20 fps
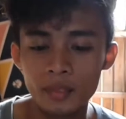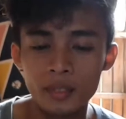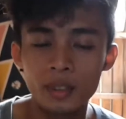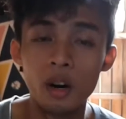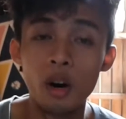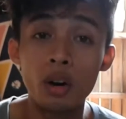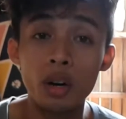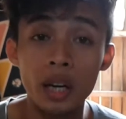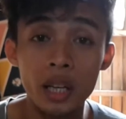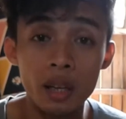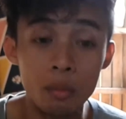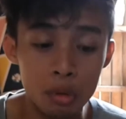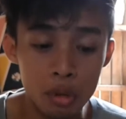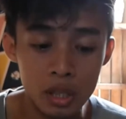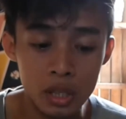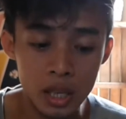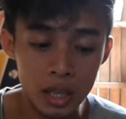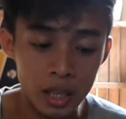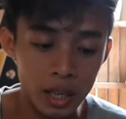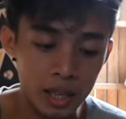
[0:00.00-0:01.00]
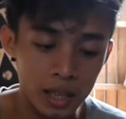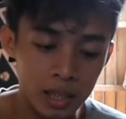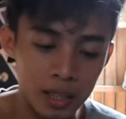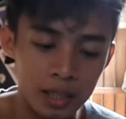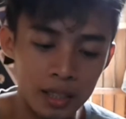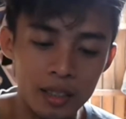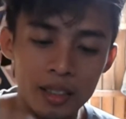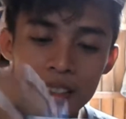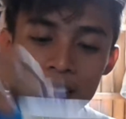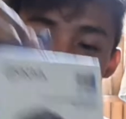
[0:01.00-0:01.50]
na. Okay, nabuksan na.
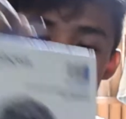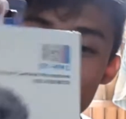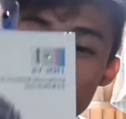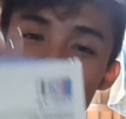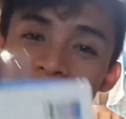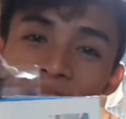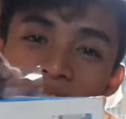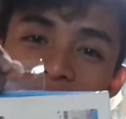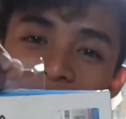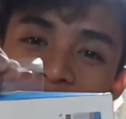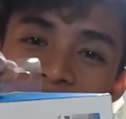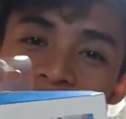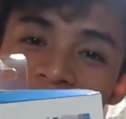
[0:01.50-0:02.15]
So, eto